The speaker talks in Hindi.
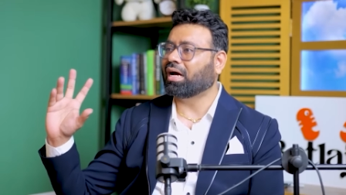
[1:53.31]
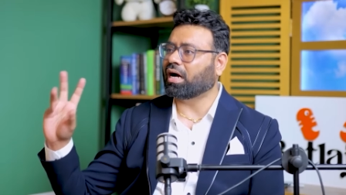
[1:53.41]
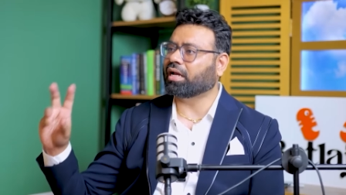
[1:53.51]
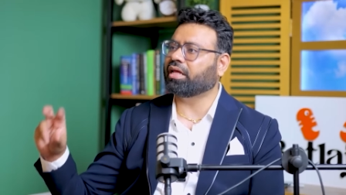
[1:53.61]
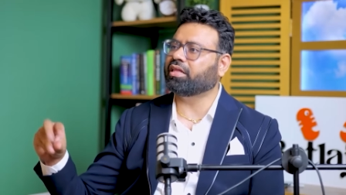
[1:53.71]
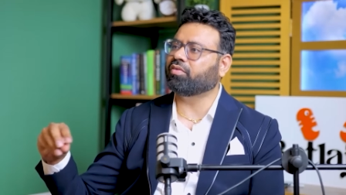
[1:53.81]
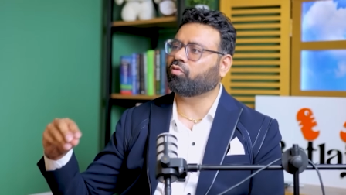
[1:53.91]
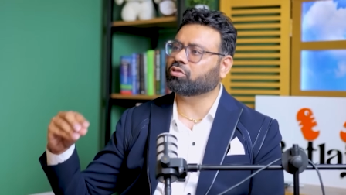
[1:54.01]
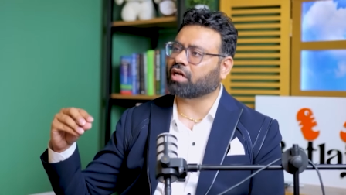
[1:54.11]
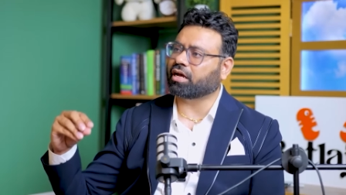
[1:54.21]
अगले दिन
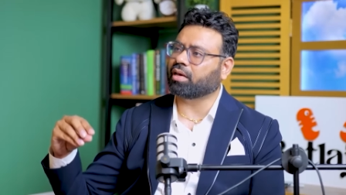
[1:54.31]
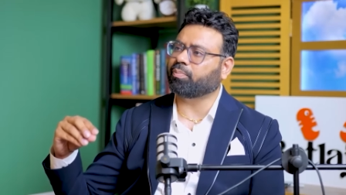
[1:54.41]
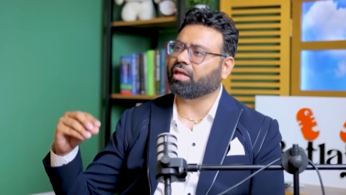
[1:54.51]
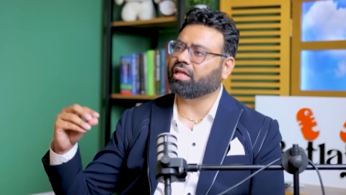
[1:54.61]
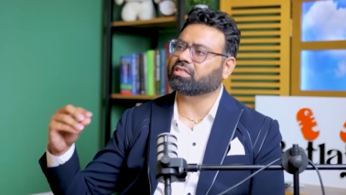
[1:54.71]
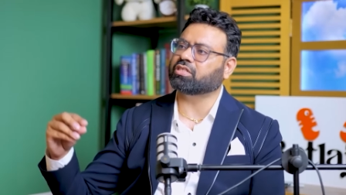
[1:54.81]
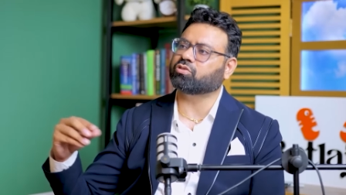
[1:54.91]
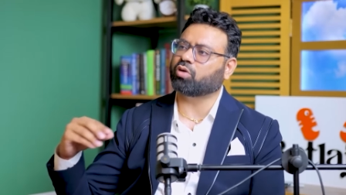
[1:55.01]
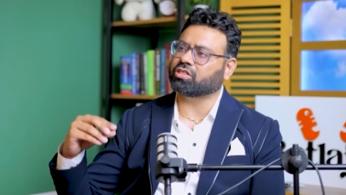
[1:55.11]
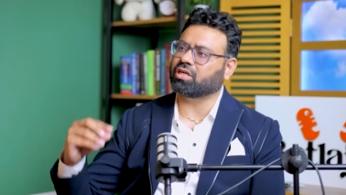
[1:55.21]
वो जाके पीली
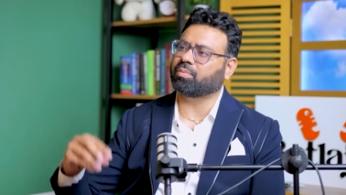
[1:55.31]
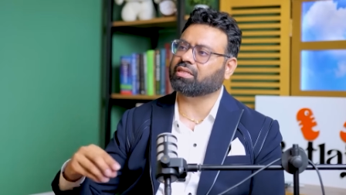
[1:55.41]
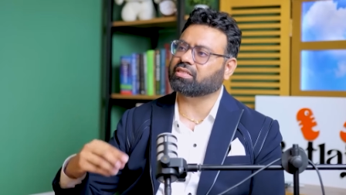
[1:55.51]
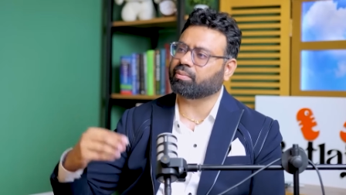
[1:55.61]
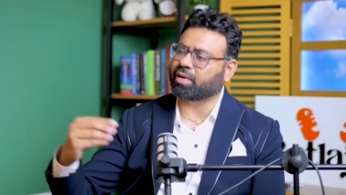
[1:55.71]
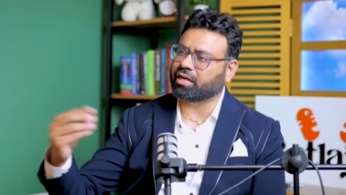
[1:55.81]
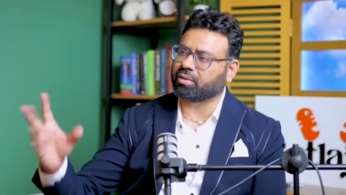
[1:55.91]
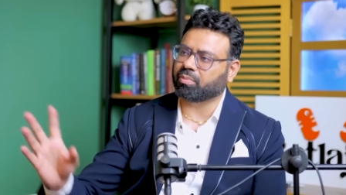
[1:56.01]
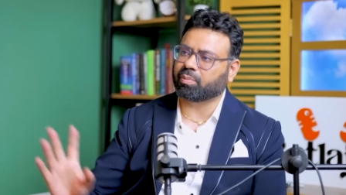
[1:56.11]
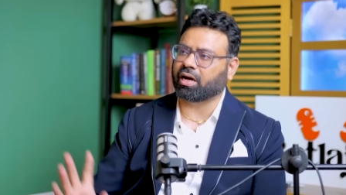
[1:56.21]
सरसों अच्छे मन से
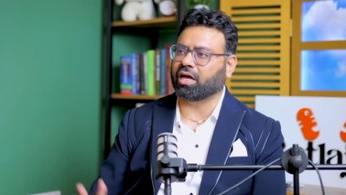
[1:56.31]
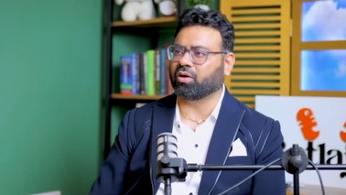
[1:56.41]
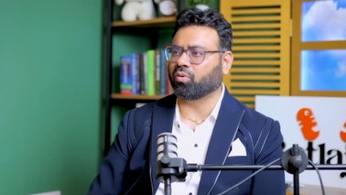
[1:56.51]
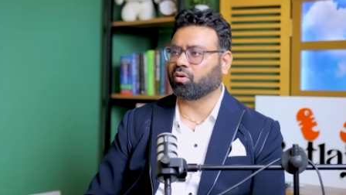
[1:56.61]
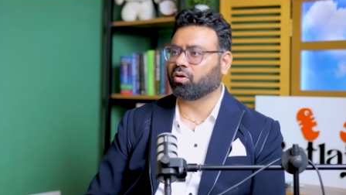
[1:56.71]
पानी में बहाया